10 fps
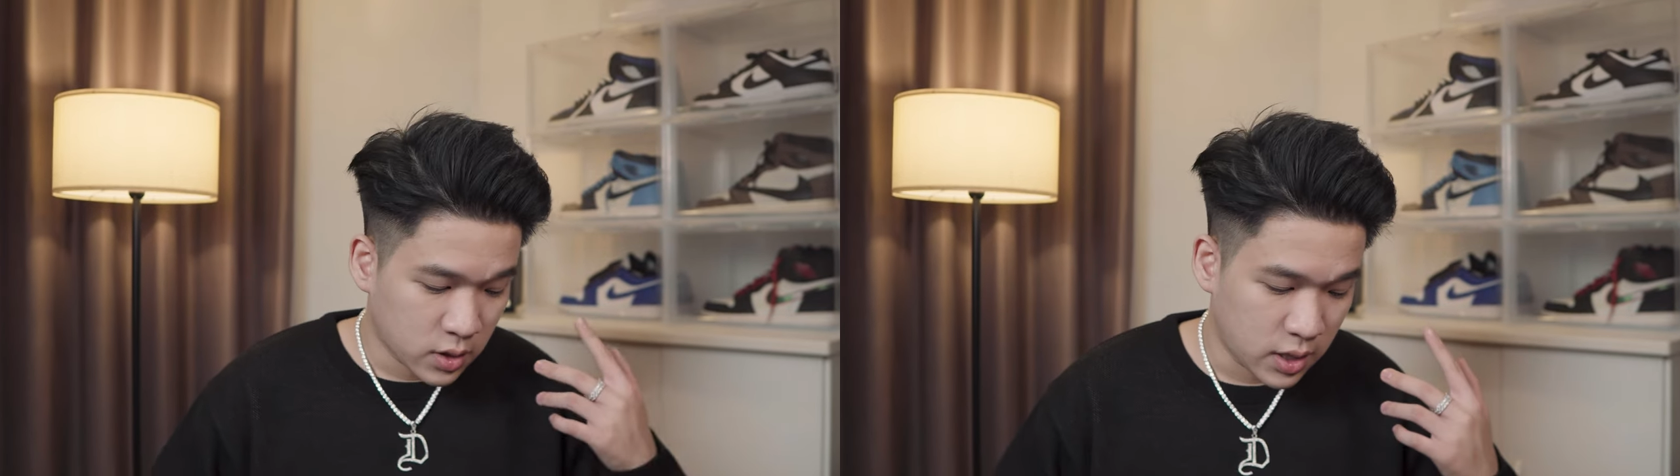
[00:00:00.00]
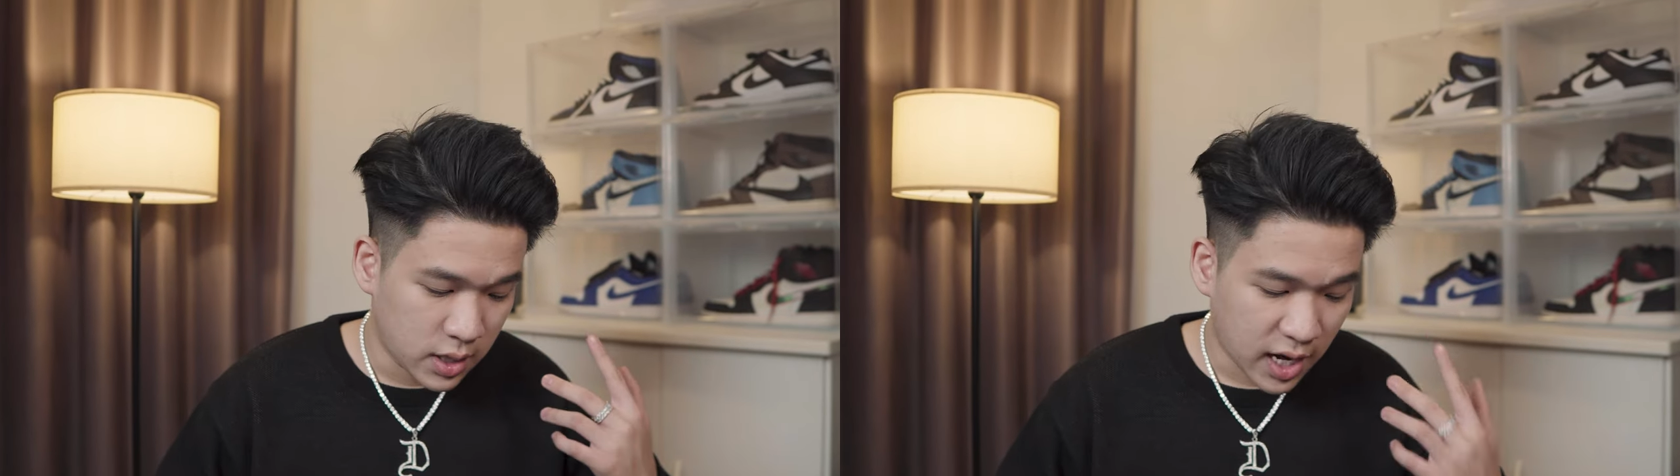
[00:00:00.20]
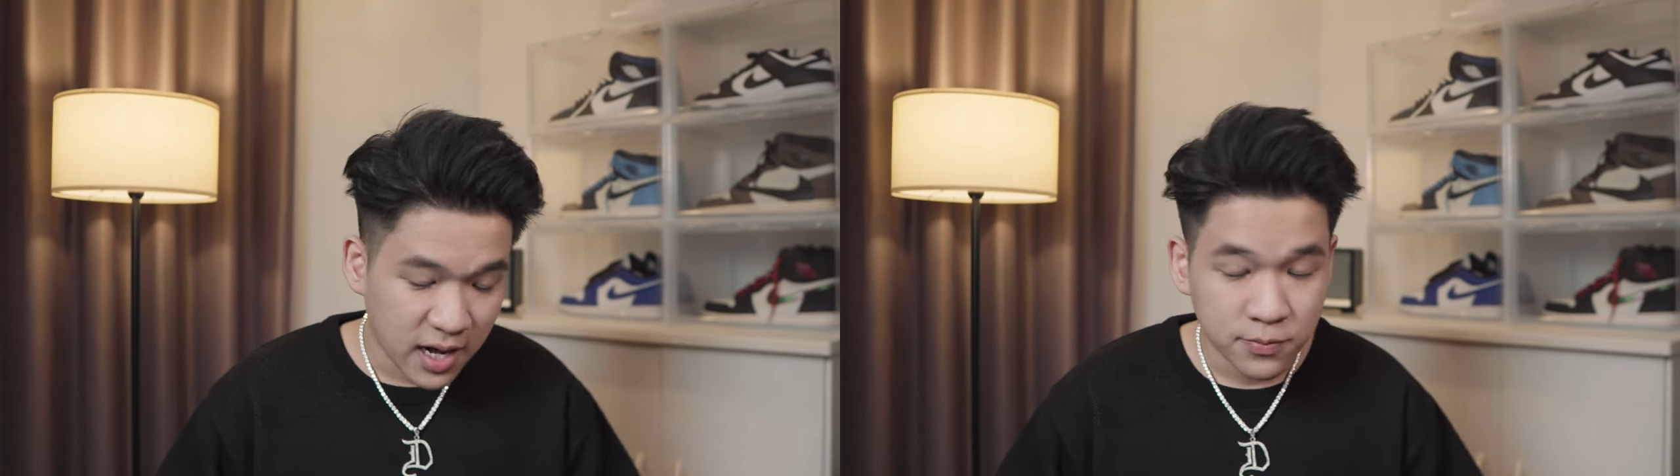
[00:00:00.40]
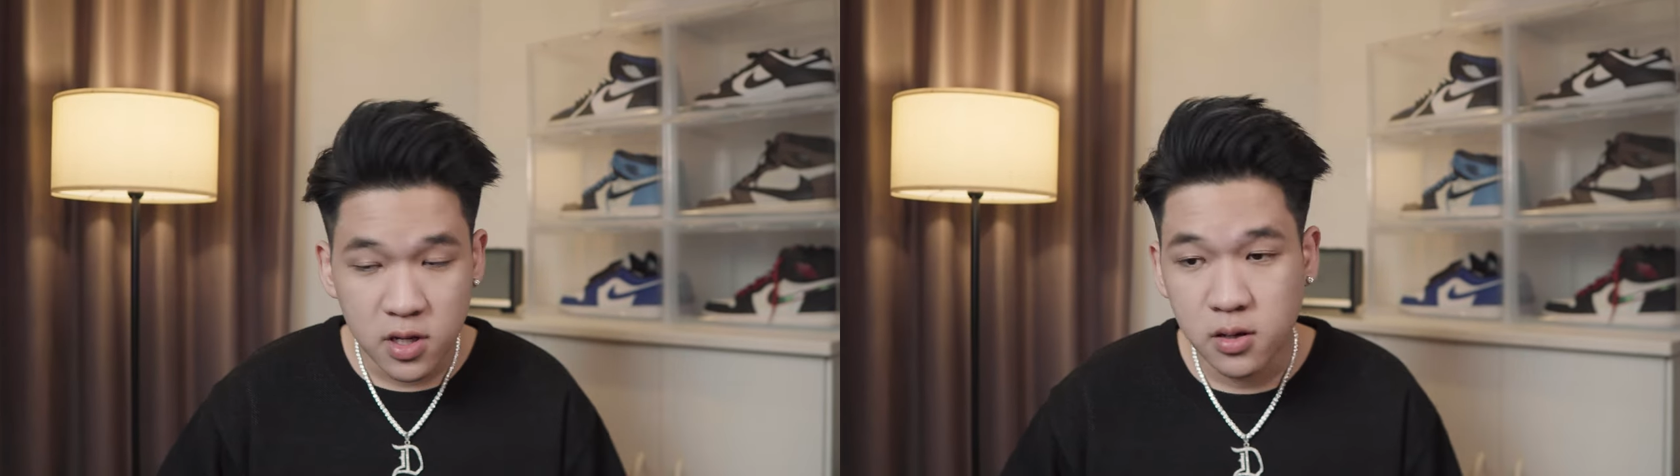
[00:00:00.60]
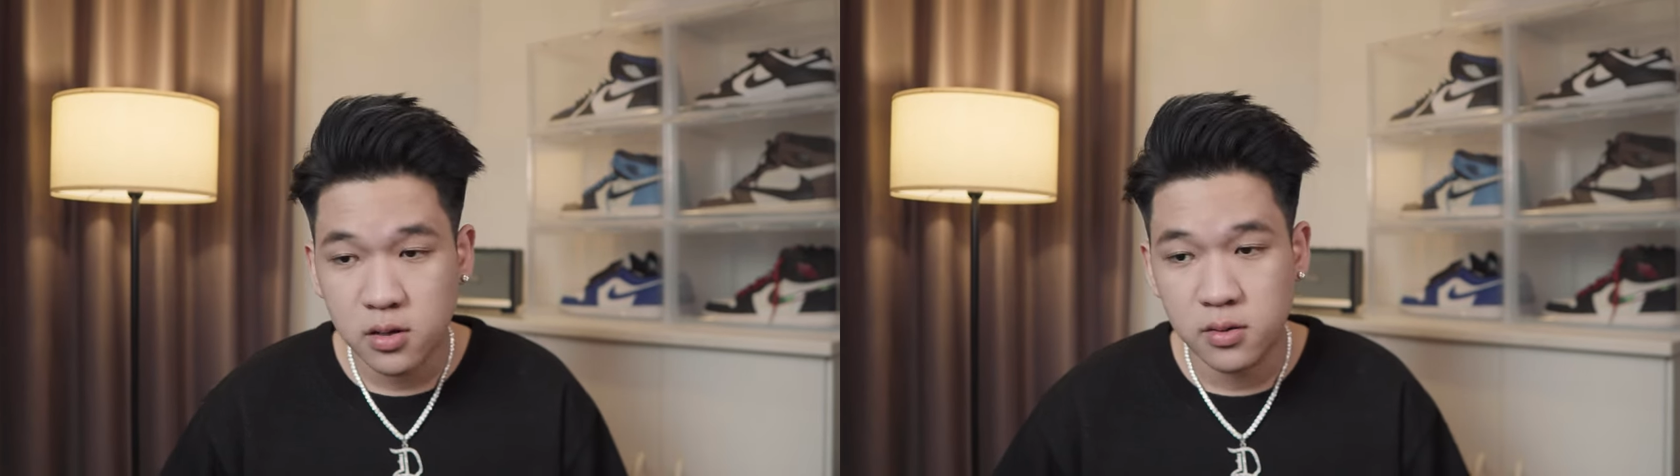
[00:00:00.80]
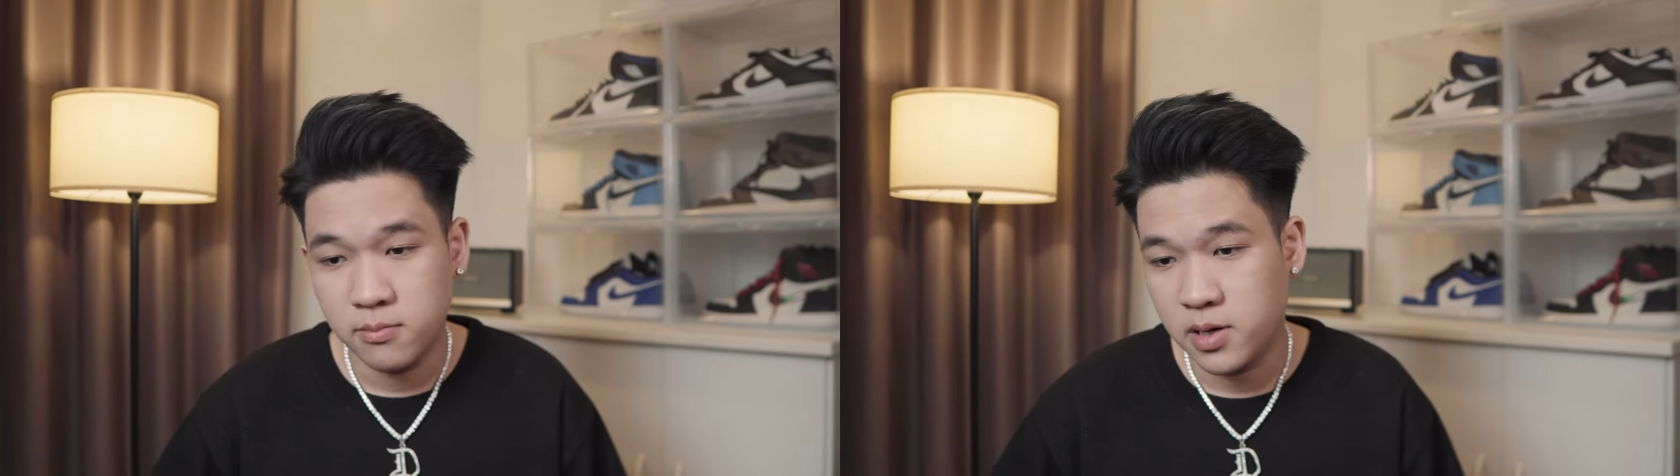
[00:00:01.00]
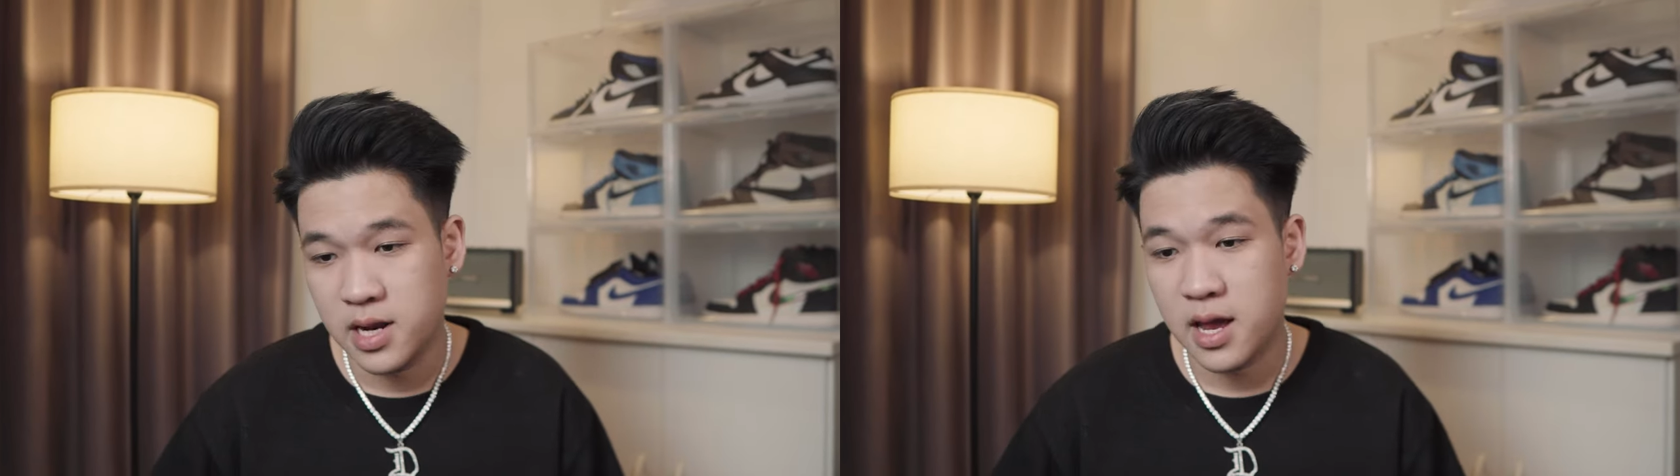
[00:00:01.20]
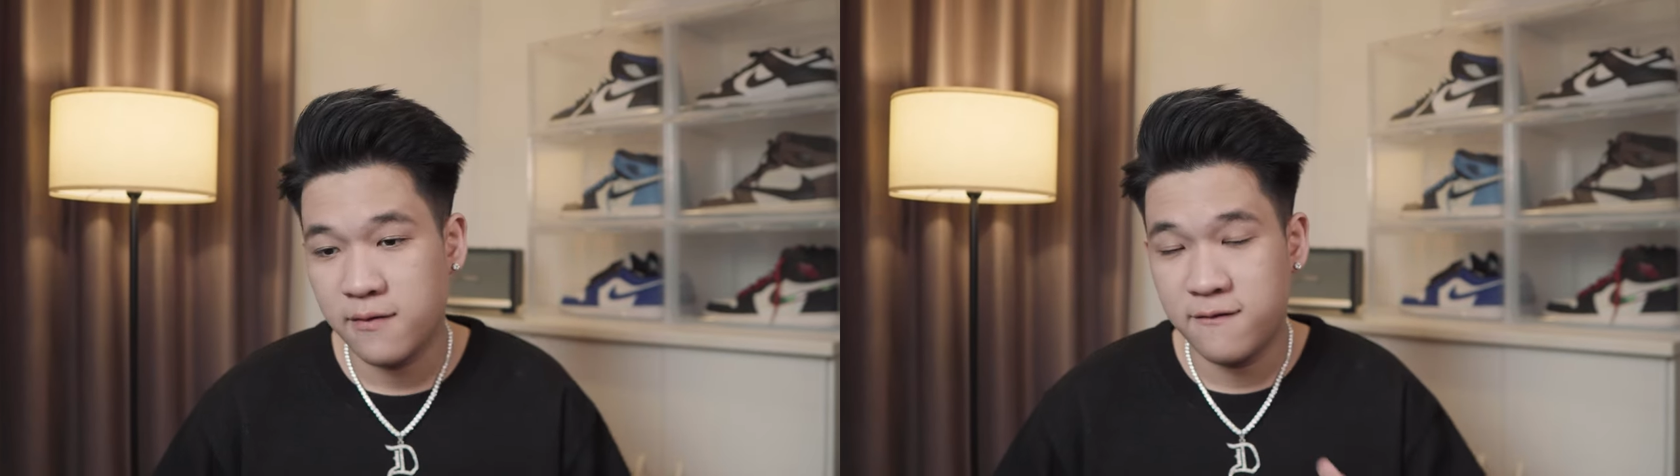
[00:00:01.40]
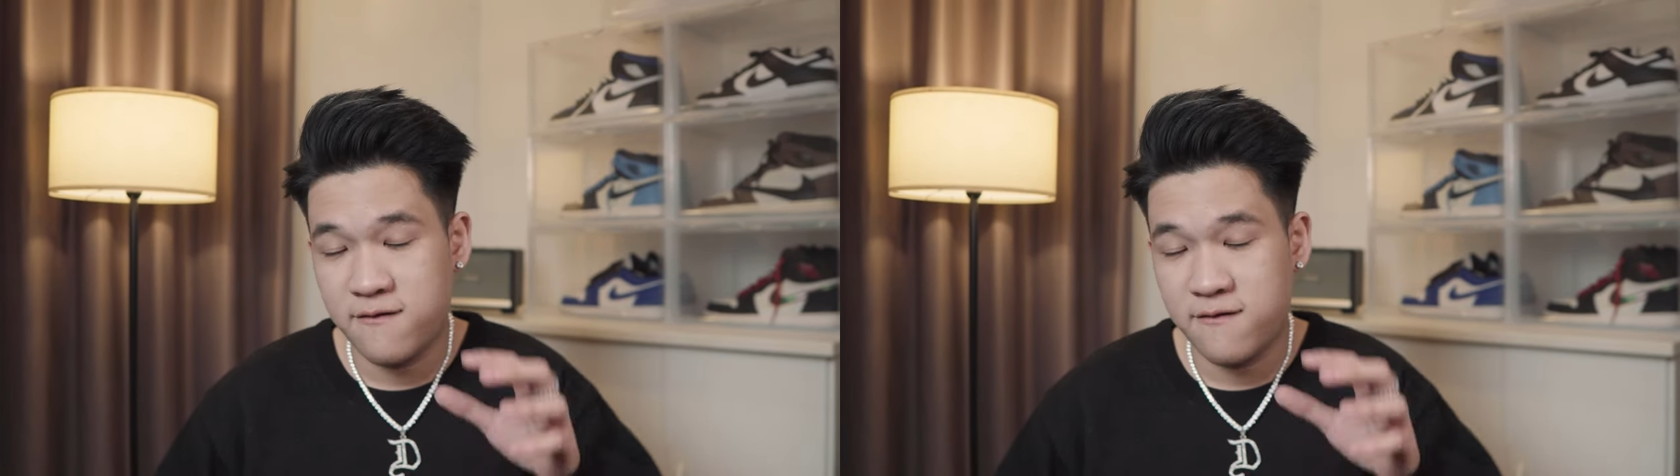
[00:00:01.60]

thì ngay lập tức mình đã